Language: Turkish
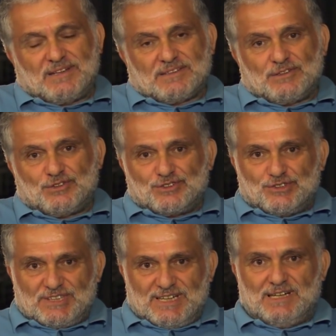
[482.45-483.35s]
Ben
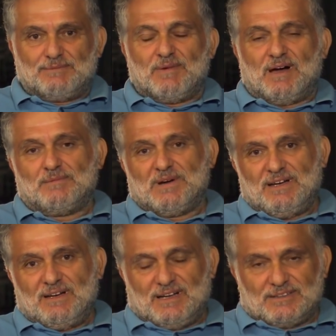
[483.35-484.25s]
Atatürkçü değilim
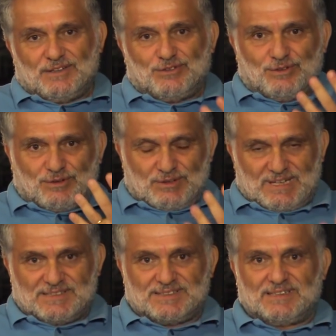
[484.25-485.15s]
ama
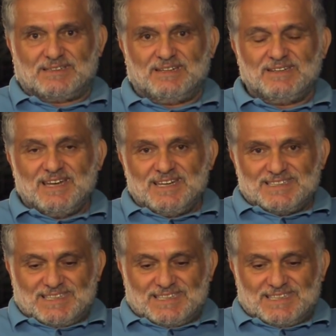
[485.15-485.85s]
Atatürk'ü gerçekten